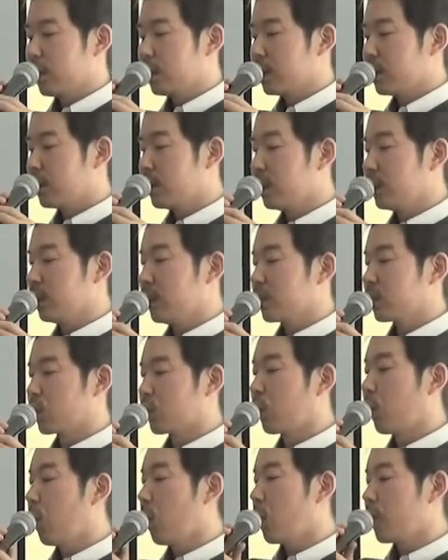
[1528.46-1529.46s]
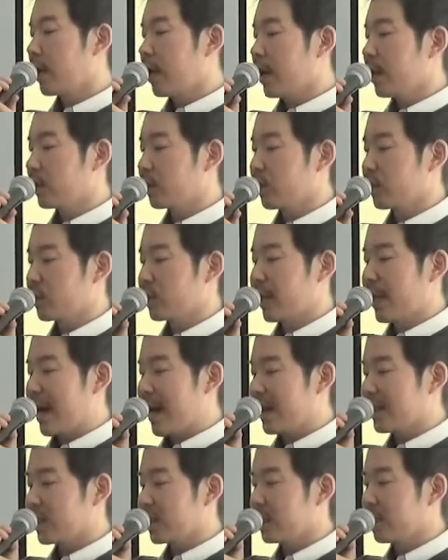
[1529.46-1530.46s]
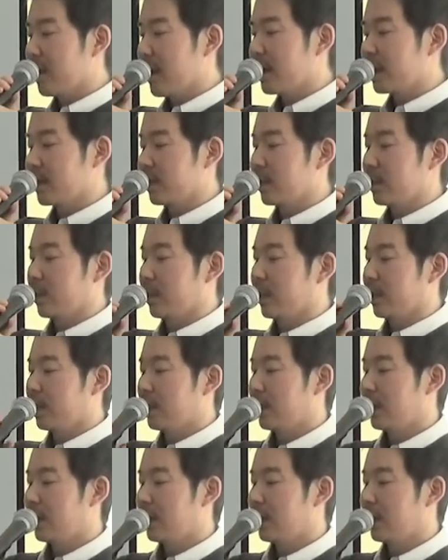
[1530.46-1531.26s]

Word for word: に教会として集まり